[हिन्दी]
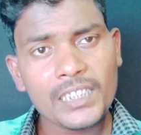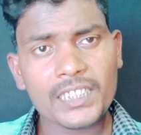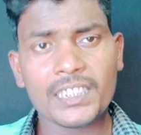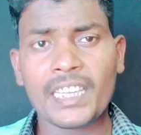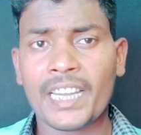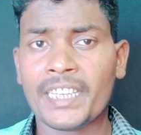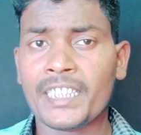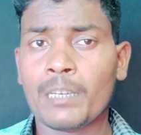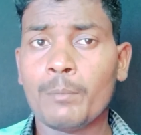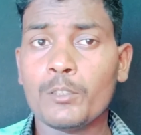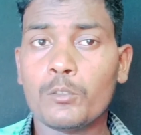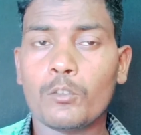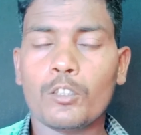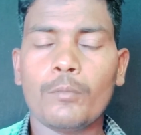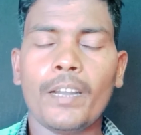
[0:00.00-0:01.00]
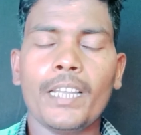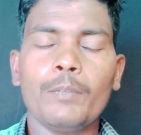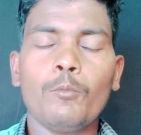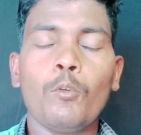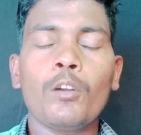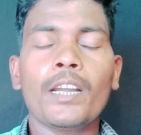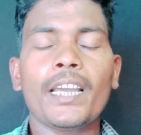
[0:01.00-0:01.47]
जिस कैरेक्टर में छोड़ दो
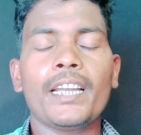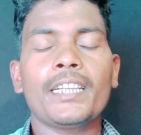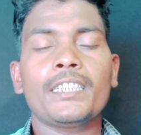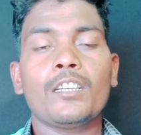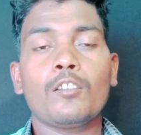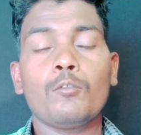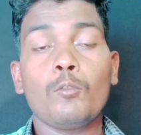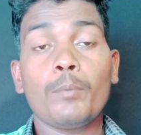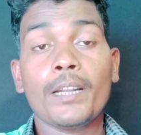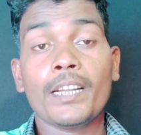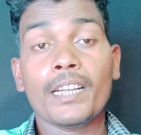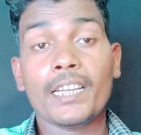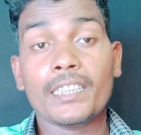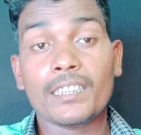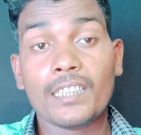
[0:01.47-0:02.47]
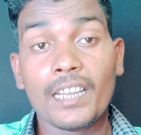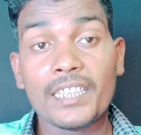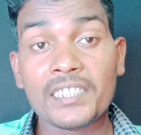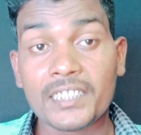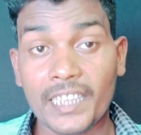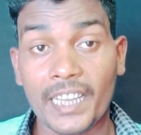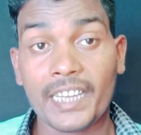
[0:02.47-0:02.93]
भाई वो कैरेक्टर को वो पूरा कत्ता
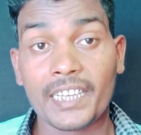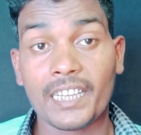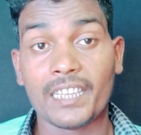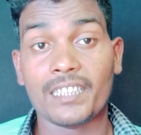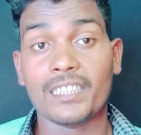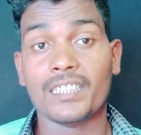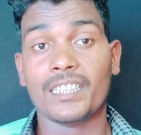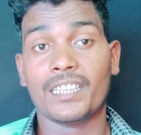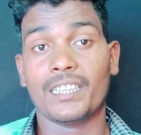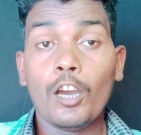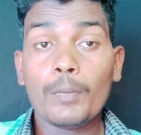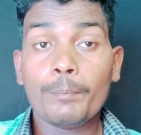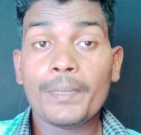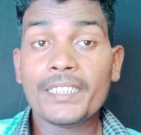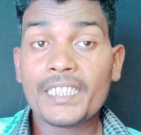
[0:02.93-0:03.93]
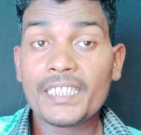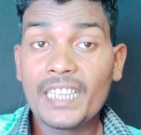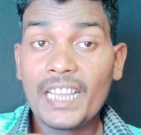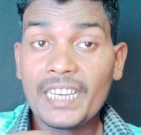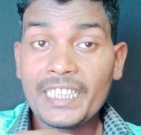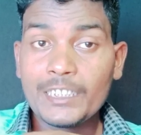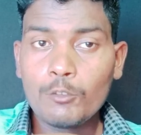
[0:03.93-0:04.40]
ही जहर कर देते हैं और बीजे
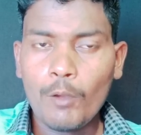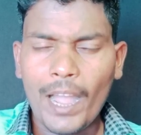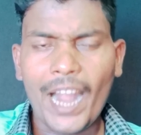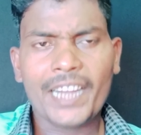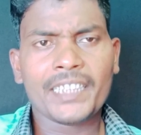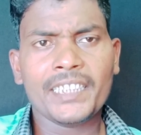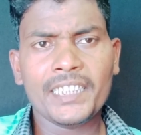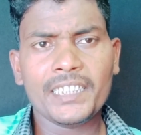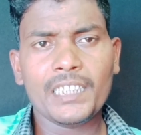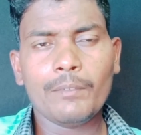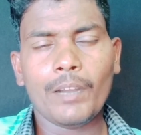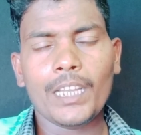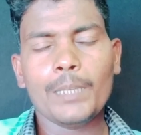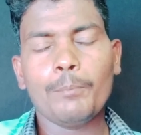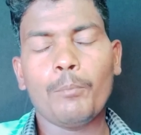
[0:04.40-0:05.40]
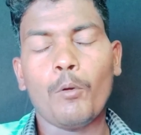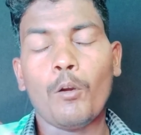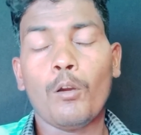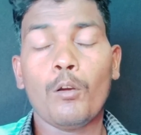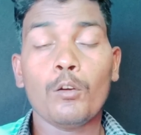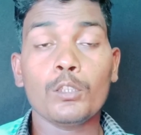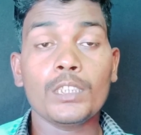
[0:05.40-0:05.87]
सर की जो एक्टिंग थी भाई
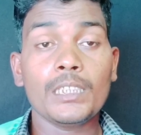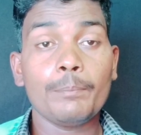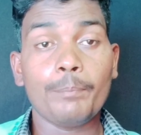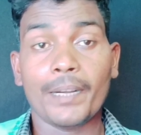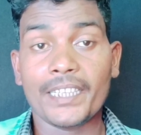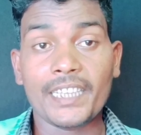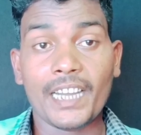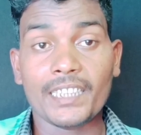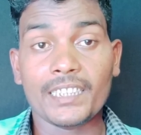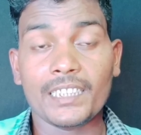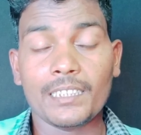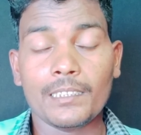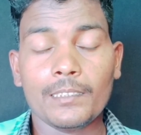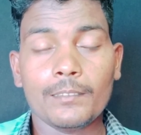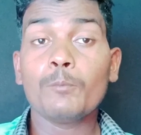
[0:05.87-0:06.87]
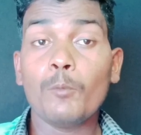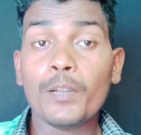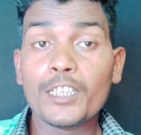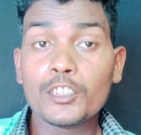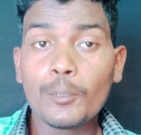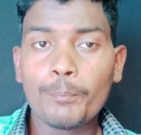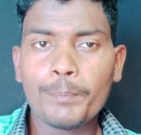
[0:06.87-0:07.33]
बहुत ही बढ़िया थी
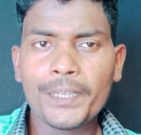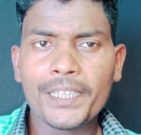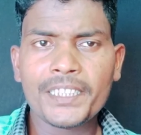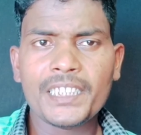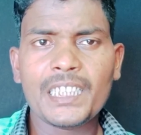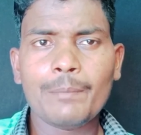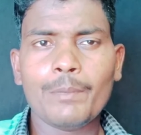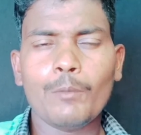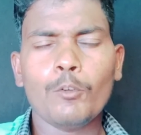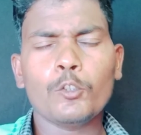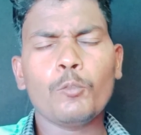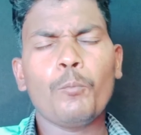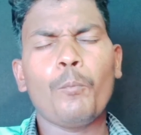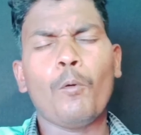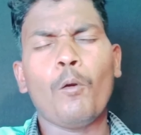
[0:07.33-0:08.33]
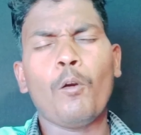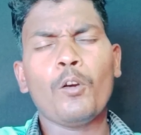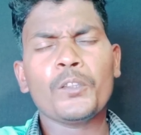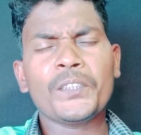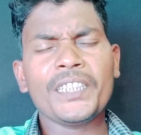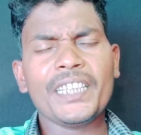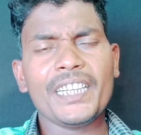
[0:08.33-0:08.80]
मूवी की जो बीजे है वो तो
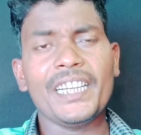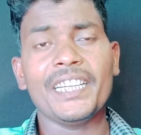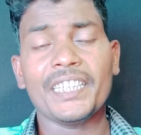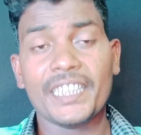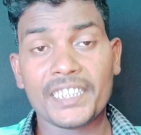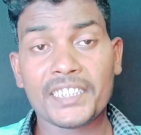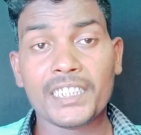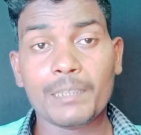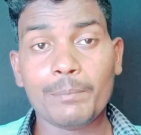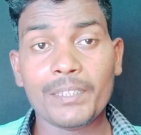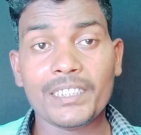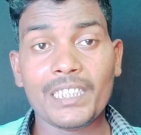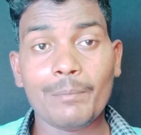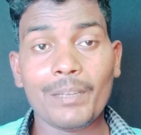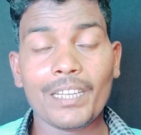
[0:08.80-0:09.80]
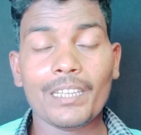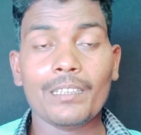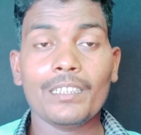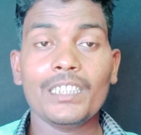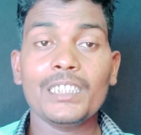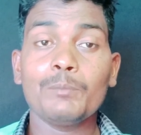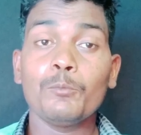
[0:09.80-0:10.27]
बहुत ही इंटरेस्टिंग बीजे है
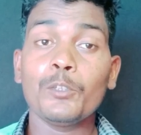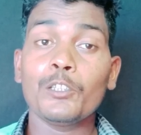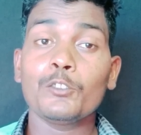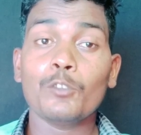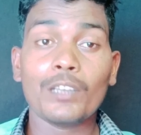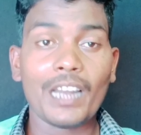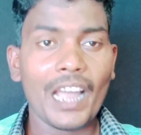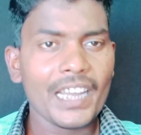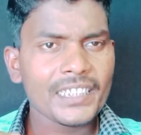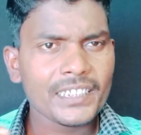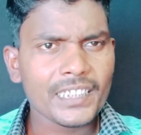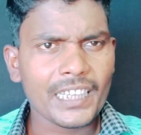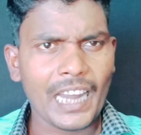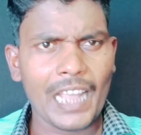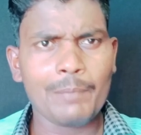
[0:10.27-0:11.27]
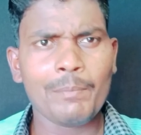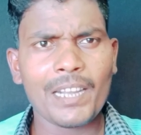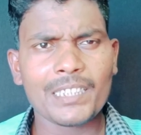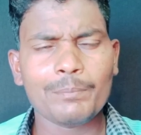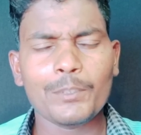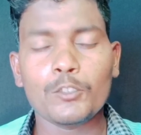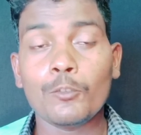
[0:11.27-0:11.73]
इस मूवी का जो लास्ट
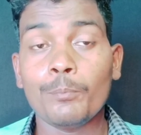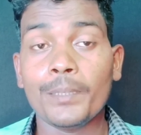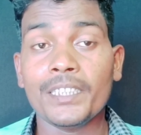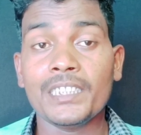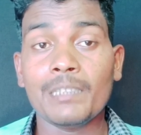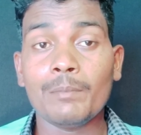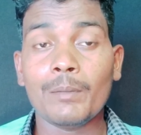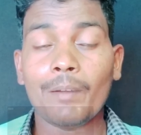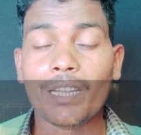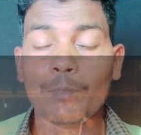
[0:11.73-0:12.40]
क्लाइमैक्स में जो बीजे है